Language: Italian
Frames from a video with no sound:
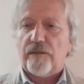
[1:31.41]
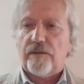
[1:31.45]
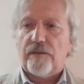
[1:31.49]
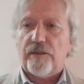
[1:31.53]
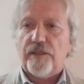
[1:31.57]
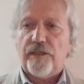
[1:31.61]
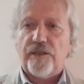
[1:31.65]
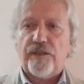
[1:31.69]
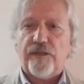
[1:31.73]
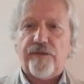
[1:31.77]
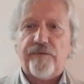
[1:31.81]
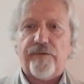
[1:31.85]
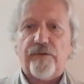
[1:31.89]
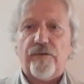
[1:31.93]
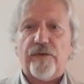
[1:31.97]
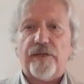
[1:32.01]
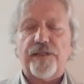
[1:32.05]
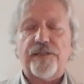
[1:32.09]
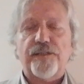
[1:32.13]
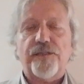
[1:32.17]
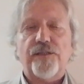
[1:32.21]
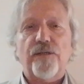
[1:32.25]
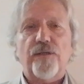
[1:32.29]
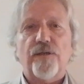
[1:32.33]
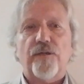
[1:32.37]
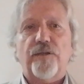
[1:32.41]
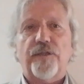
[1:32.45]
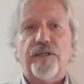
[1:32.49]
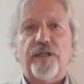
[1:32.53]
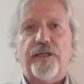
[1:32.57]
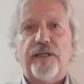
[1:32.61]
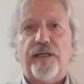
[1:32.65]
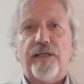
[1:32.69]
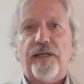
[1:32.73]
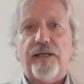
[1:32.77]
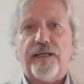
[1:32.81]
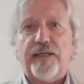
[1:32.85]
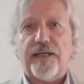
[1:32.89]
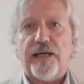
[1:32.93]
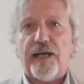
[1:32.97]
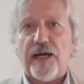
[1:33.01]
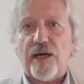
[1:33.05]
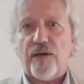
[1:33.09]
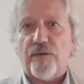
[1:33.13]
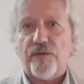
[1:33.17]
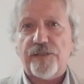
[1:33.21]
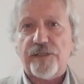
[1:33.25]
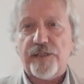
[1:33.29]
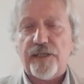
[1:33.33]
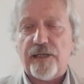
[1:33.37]
l'individuazione delle
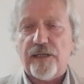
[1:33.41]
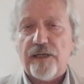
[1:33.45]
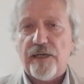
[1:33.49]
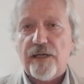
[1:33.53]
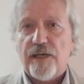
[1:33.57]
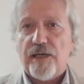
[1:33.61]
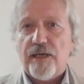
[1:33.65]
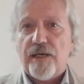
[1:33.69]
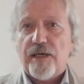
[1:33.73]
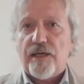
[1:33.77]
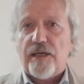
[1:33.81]
cause